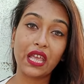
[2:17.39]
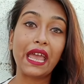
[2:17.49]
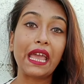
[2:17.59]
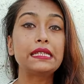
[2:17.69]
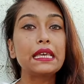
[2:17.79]

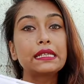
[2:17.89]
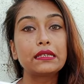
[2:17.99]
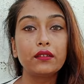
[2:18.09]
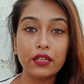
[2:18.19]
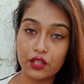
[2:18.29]
এই সিক্স
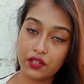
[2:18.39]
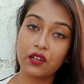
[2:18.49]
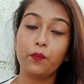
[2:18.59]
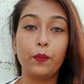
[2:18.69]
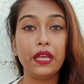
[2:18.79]
ডিজিটের
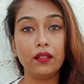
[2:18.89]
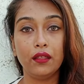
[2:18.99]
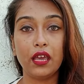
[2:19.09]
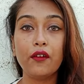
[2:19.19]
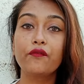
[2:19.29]
পিন
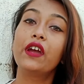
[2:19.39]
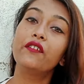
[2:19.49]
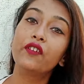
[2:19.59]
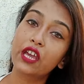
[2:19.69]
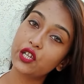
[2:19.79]
দিয়ে
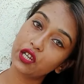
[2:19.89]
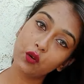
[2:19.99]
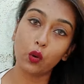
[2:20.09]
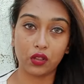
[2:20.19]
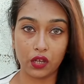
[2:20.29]
ভেরিফিকেশন
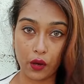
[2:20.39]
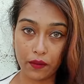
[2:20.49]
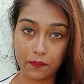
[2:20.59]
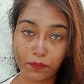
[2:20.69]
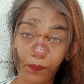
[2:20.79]
করতে হয়
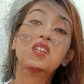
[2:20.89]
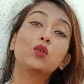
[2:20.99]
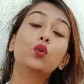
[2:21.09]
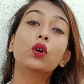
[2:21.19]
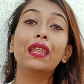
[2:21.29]
আমাদের
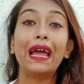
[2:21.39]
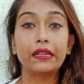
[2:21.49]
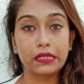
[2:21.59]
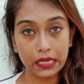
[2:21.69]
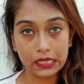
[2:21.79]
গুগল
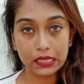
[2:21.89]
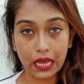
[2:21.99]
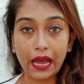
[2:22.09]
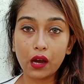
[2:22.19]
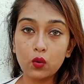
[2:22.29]
অ্যাডসেন্স
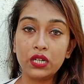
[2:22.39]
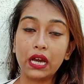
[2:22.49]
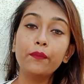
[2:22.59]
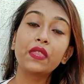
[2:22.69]
অ্যাকাউন্টটা